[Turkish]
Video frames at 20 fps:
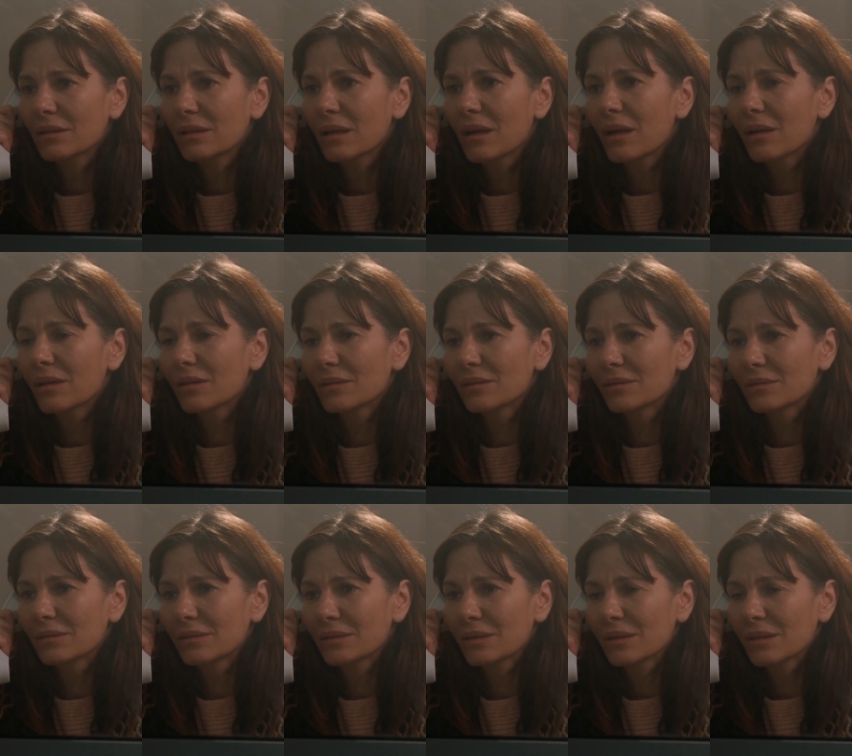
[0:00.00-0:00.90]
Ya
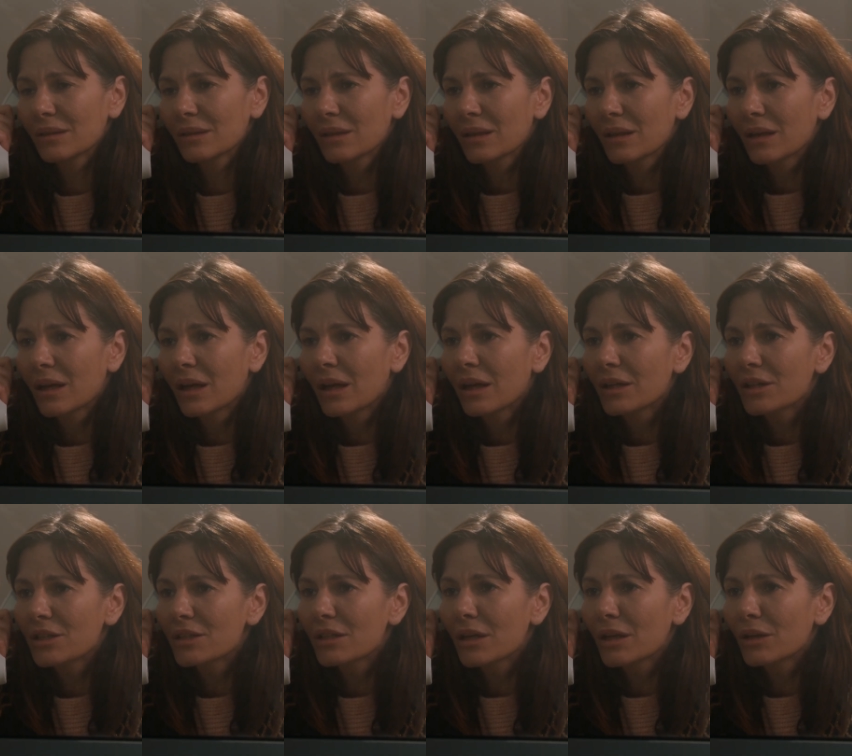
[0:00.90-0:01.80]

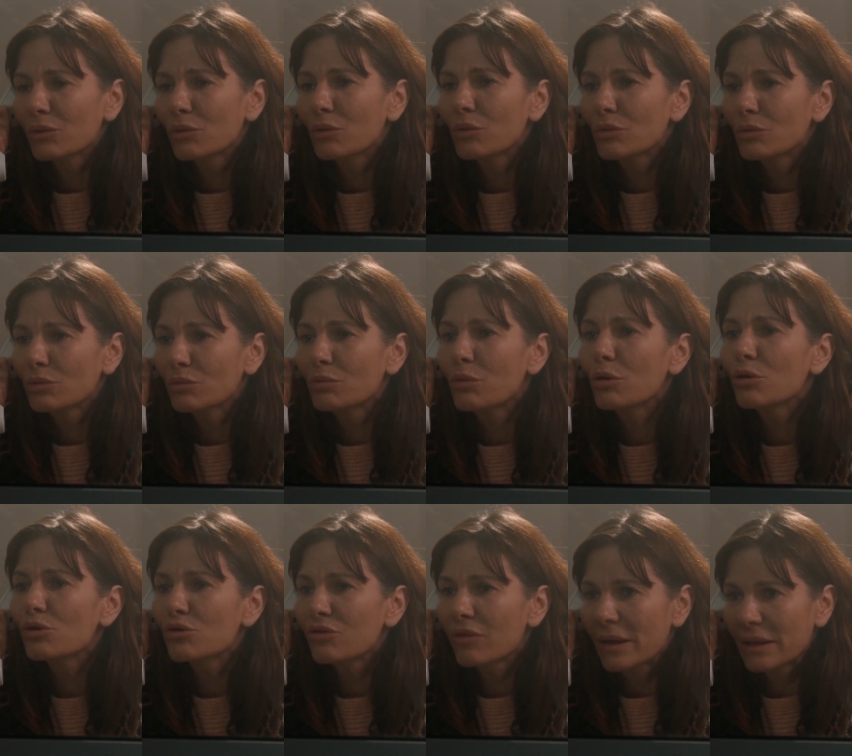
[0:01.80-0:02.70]
işler oğlum
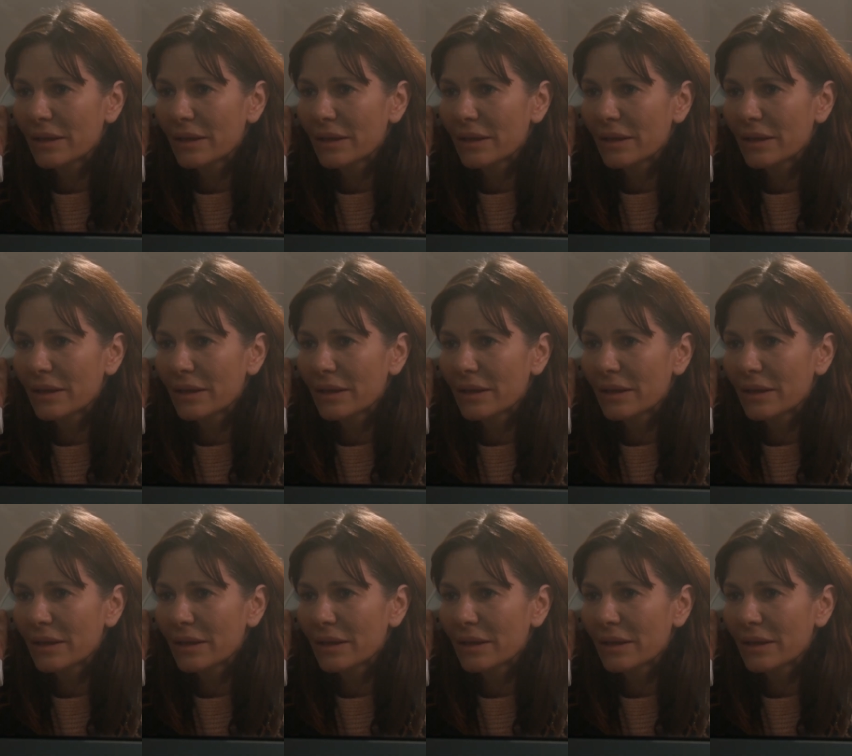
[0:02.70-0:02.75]
boş